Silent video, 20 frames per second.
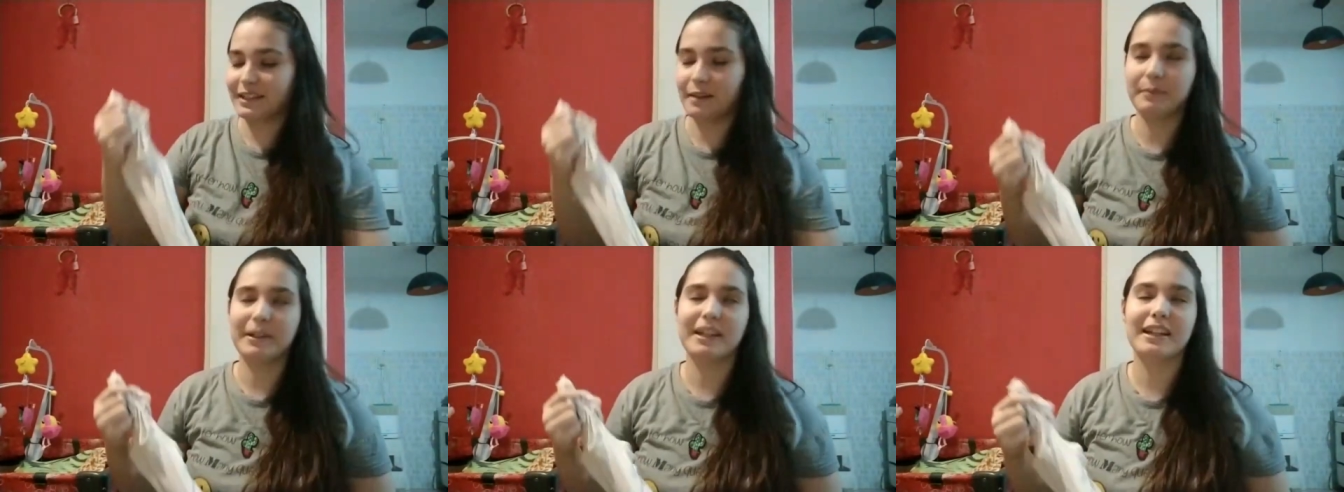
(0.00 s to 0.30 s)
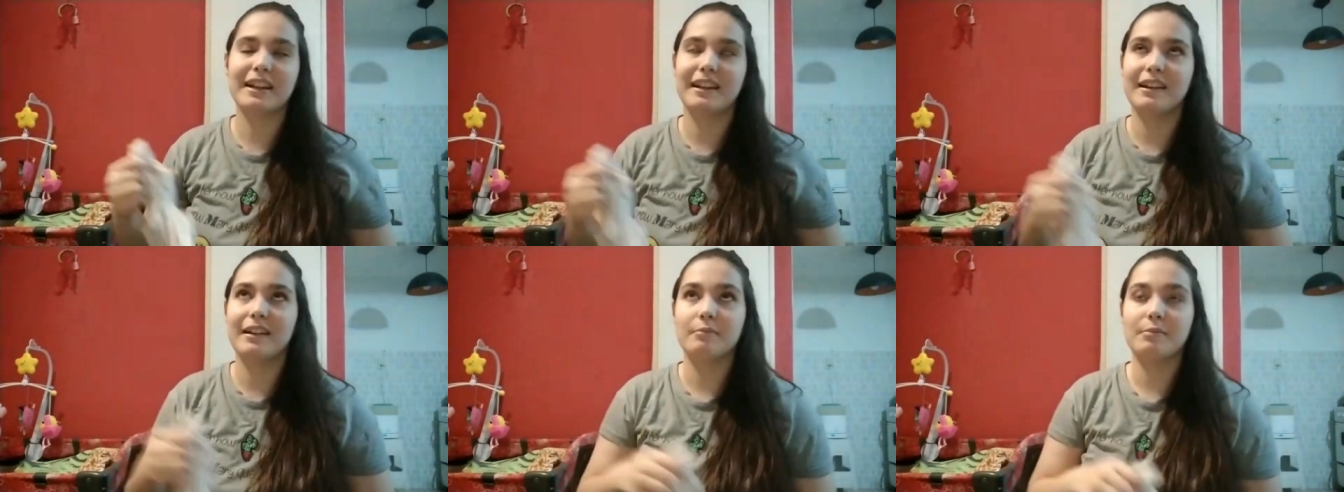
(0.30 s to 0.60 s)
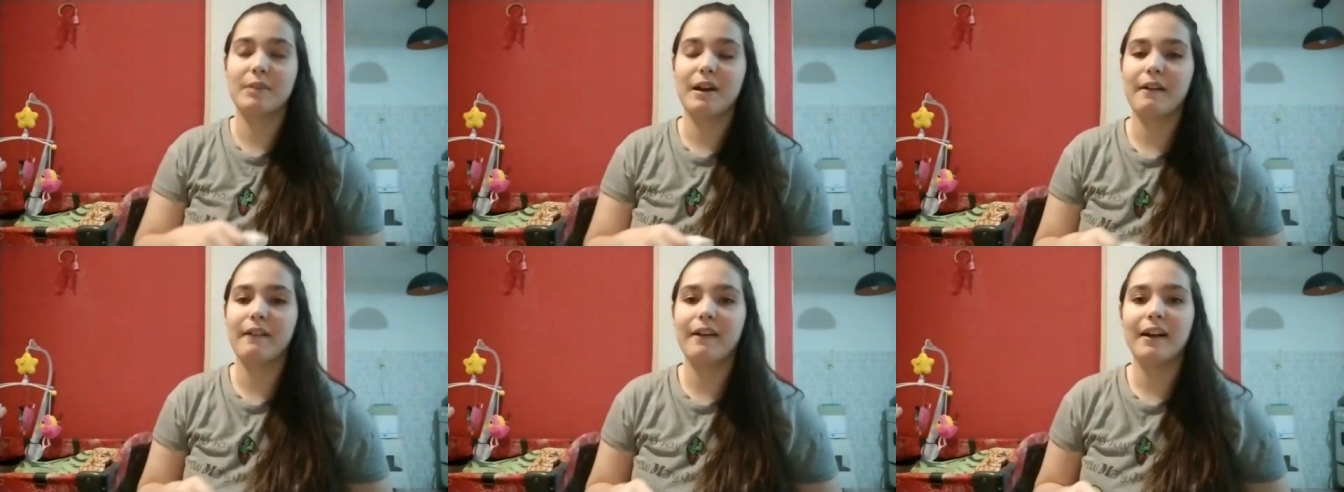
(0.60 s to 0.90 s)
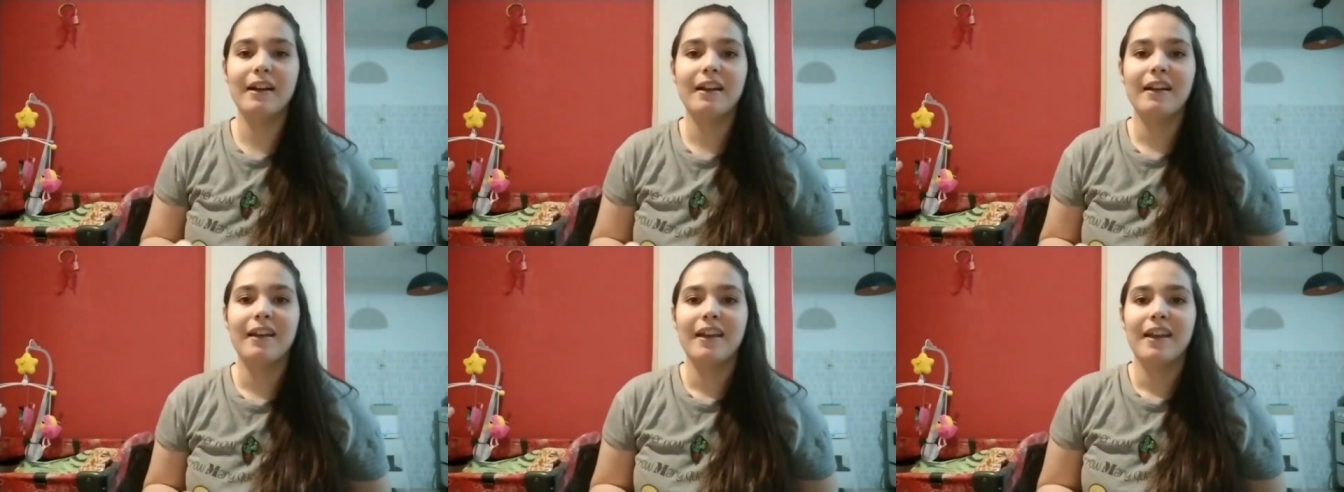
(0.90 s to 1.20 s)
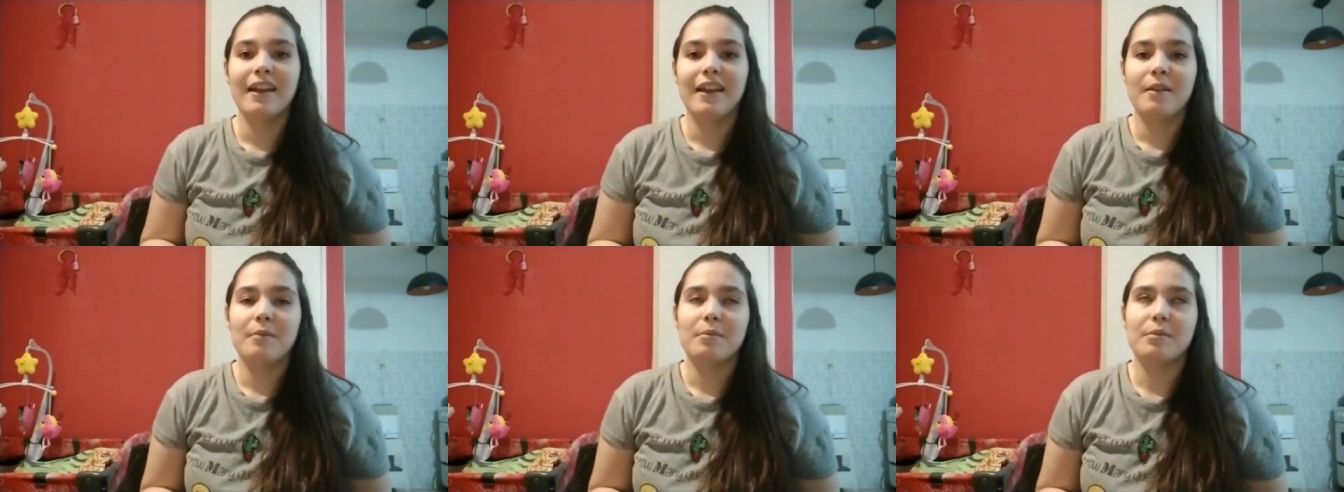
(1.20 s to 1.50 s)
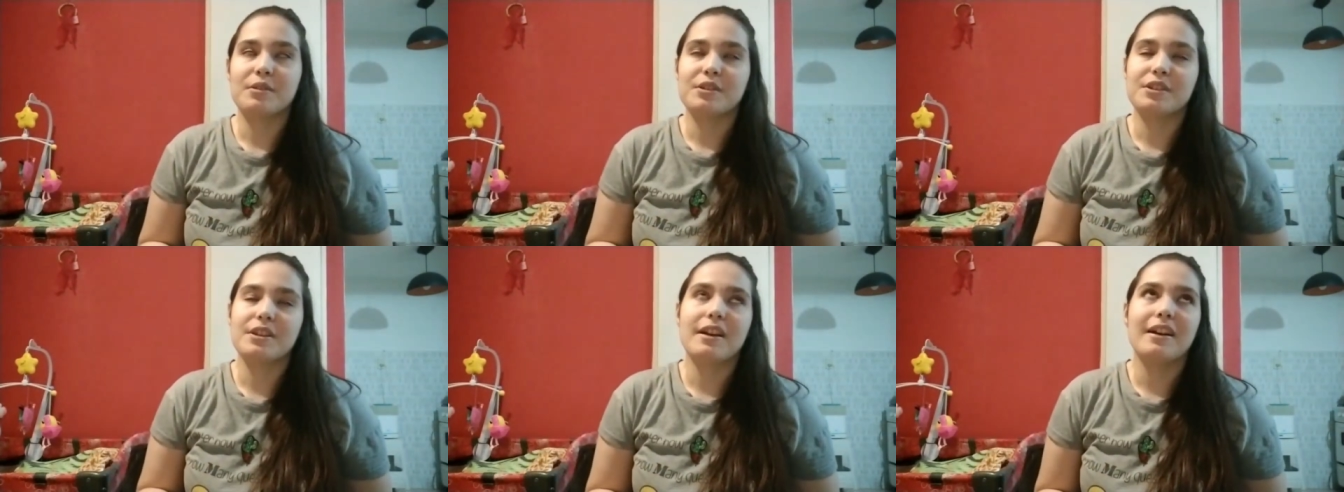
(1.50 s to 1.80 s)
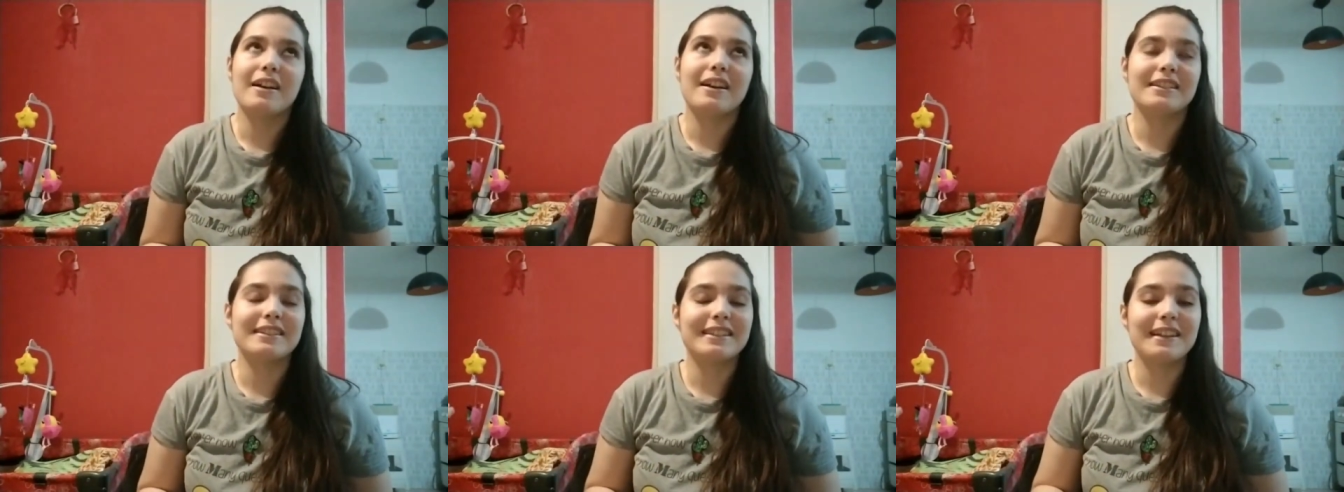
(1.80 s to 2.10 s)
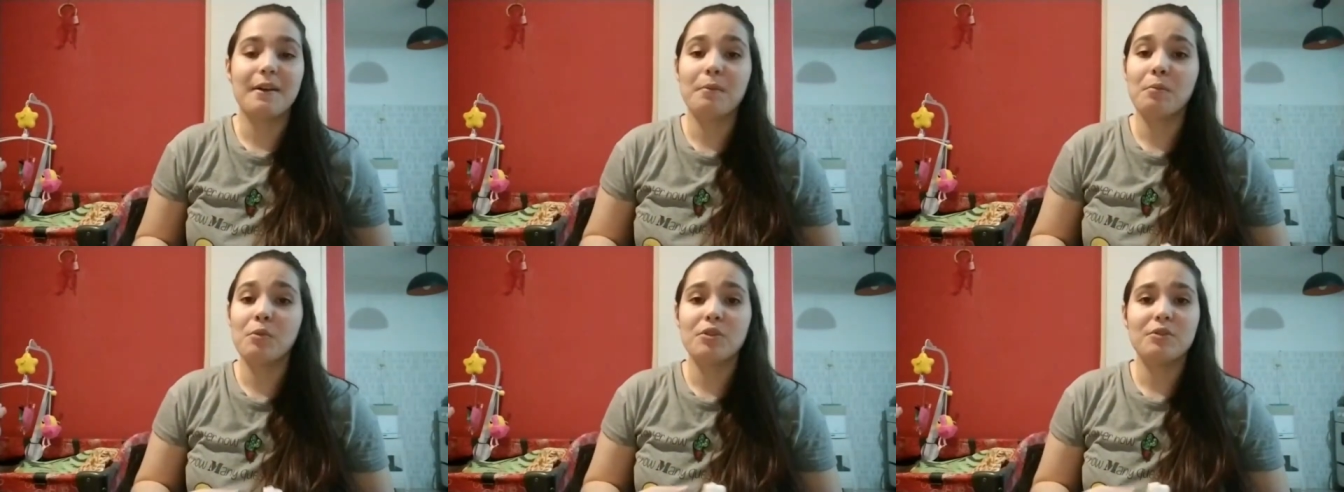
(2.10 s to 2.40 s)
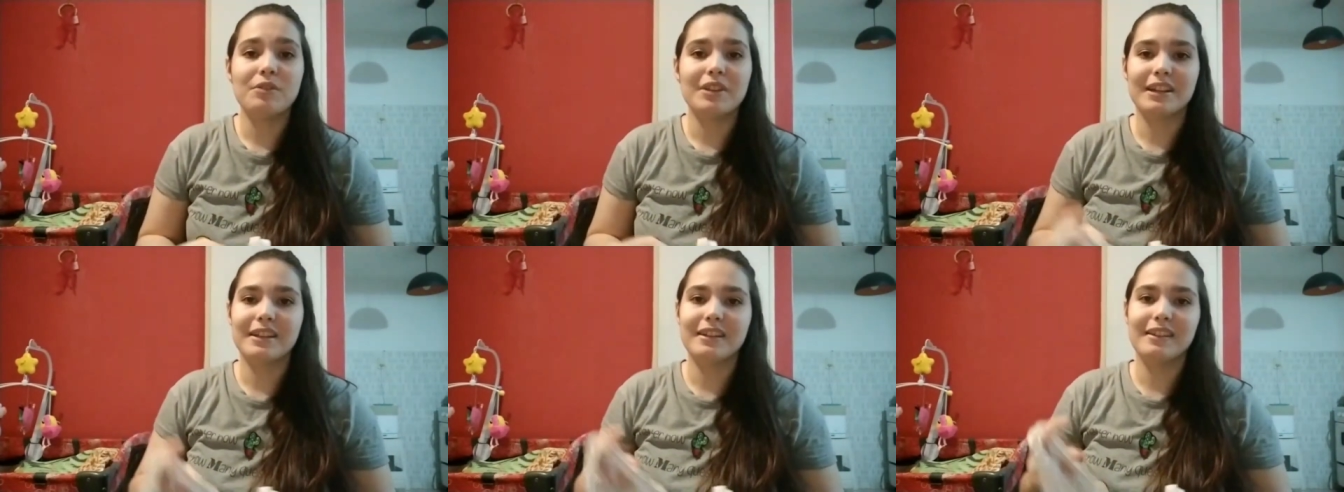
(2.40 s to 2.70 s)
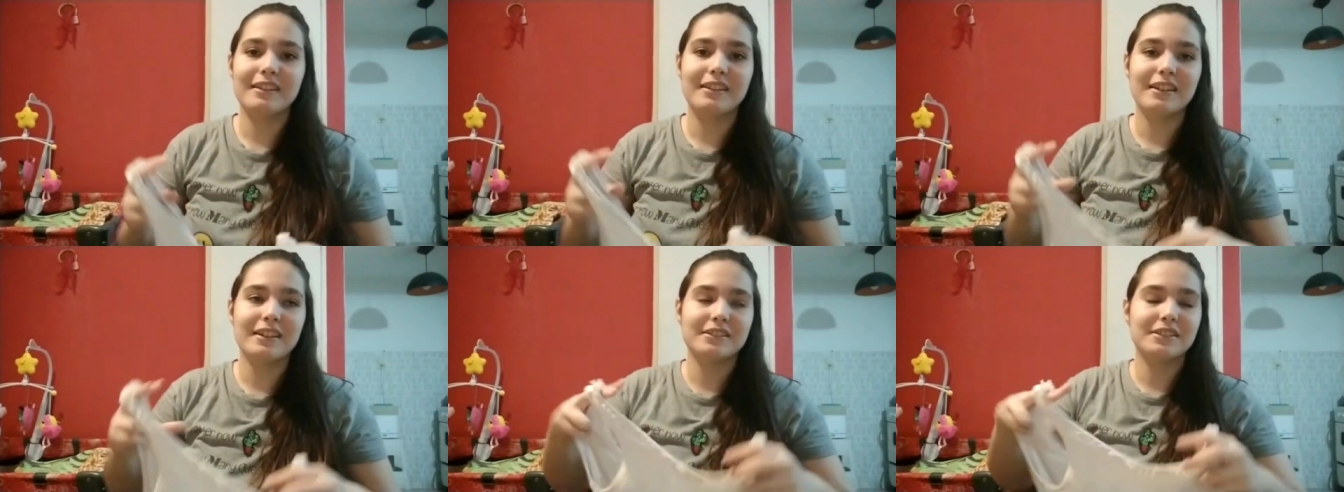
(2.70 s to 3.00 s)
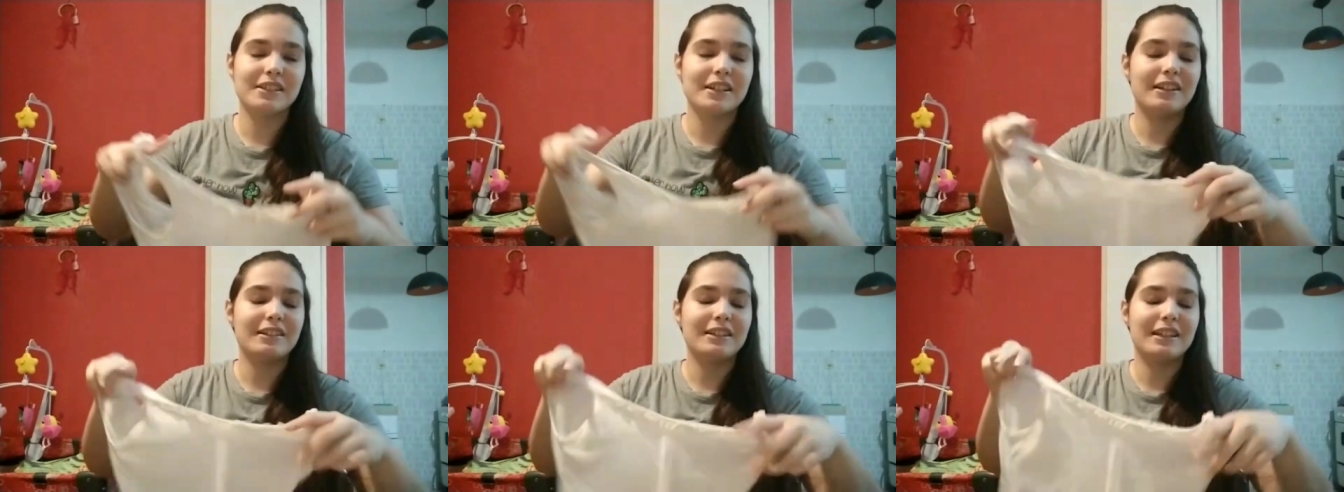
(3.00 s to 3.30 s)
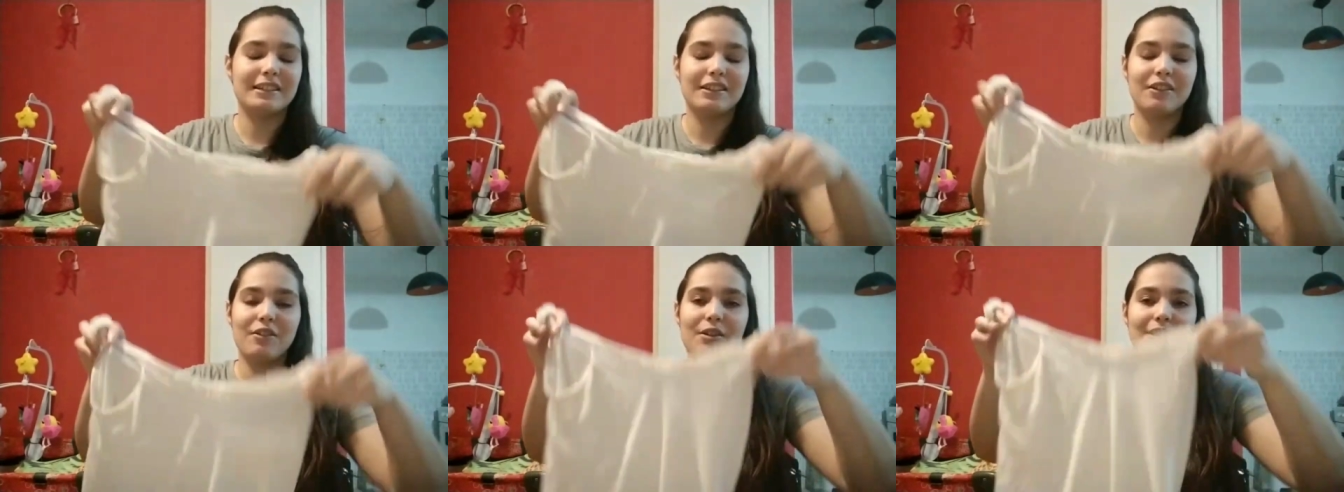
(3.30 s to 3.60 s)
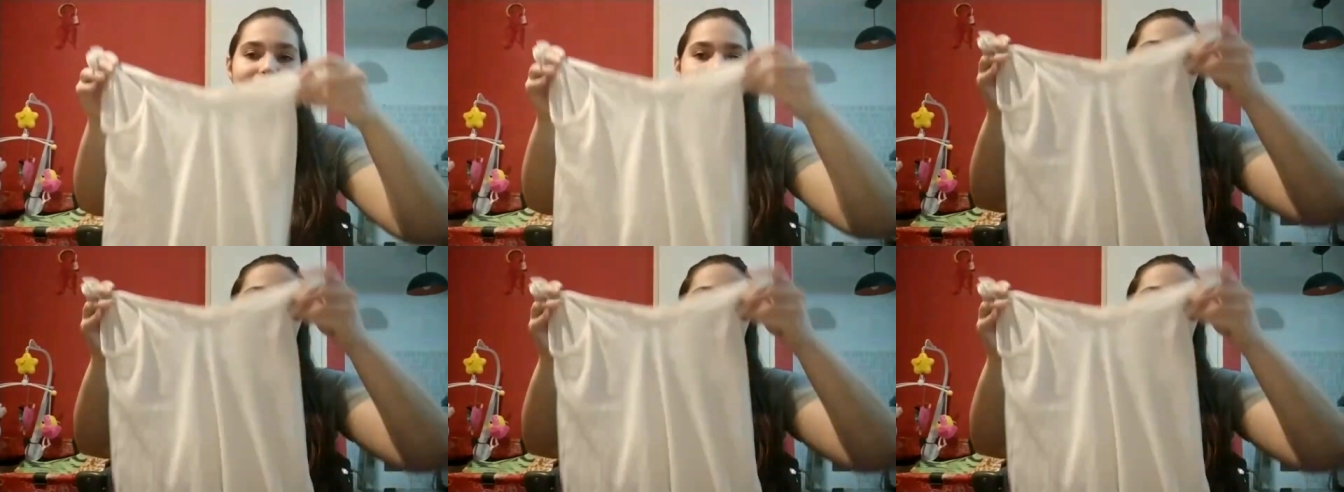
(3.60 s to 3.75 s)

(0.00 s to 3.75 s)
esa marca la amaba pero ya está muy viejita, ya la tengo